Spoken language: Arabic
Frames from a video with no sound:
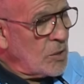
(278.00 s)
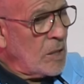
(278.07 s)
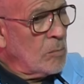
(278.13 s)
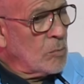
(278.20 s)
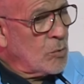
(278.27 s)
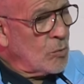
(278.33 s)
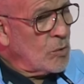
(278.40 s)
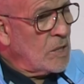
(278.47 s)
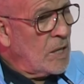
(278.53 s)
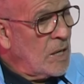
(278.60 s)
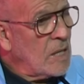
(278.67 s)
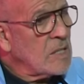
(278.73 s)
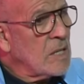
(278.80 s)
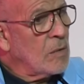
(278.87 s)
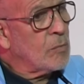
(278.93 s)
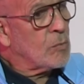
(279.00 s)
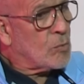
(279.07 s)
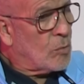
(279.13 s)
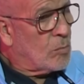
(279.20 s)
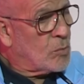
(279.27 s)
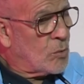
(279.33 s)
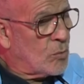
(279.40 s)
غير المجهود ديالنا خصنا
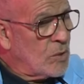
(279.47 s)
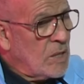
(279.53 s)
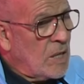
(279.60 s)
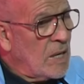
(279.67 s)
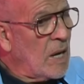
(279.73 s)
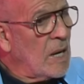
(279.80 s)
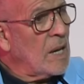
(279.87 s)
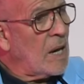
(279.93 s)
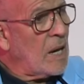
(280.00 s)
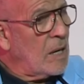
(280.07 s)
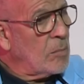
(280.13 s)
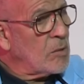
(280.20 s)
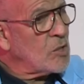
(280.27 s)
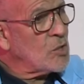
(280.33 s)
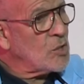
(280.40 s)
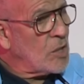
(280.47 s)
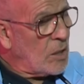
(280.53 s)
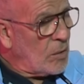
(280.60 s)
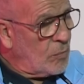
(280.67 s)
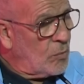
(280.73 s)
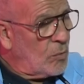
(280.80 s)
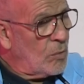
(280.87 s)
نفوتوا المجهود ديالنا على الاقل باش
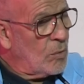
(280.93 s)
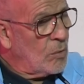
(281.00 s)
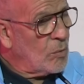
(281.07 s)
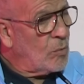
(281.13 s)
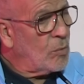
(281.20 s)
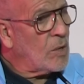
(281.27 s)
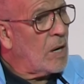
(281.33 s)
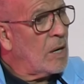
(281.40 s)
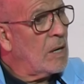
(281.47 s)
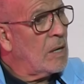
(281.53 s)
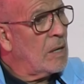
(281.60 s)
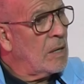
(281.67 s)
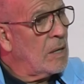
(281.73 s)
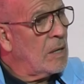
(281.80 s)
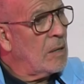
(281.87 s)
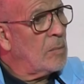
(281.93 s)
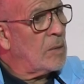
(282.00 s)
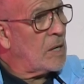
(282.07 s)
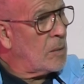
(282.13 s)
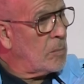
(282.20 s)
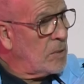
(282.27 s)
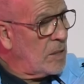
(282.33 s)
نشرفوا الكره
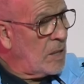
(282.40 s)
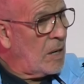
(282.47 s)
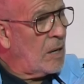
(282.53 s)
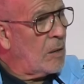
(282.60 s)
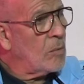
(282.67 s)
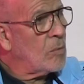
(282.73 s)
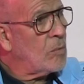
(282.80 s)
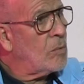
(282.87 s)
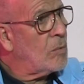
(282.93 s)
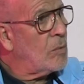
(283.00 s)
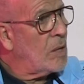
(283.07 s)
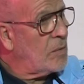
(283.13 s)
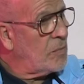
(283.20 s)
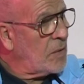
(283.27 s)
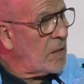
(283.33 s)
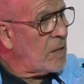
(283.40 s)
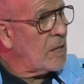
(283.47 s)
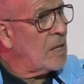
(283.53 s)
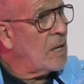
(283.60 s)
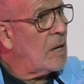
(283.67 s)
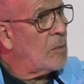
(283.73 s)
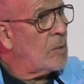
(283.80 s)
المغربيه
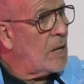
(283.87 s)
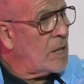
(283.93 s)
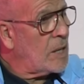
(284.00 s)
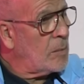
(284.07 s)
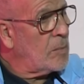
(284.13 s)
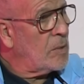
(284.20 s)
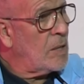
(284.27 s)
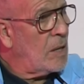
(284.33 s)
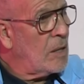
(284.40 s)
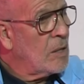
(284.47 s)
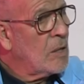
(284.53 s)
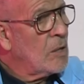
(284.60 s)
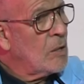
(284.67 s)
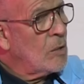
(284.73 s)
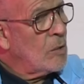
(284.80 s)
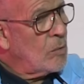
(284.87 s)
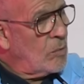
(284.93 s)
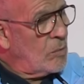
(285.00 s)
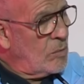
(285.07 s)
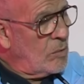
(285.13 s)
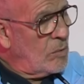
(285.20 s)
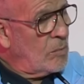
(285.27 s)
والافريقيه والعربيه
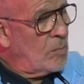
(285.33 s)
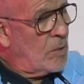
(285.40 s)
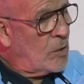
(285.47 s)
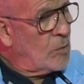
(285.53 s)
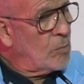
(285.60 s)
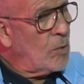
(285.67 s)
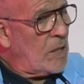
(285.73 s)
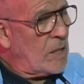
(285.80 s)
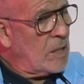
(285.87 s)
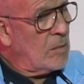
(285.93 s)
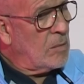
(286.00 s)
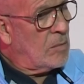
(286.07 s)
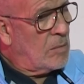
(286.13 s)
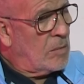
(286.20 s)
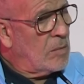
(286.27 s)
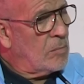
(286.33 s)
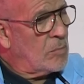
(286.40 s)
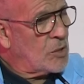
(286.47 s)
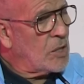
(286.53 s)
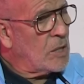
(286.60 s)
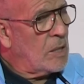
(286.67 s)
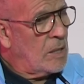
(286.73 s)
ونبانوا بواحد
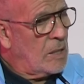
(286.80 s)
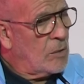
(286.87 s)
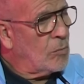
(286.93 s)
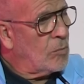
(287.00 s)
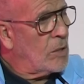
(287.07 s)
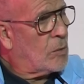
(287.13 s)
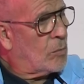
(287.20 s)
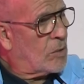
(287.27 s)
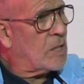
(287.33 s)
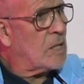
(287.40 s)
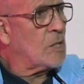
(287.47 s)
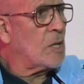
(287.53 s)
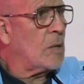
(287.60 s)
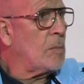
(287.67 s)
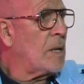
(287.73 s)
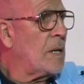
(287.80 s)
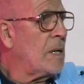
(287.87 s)
المشهد اللي هو يرضي الجميع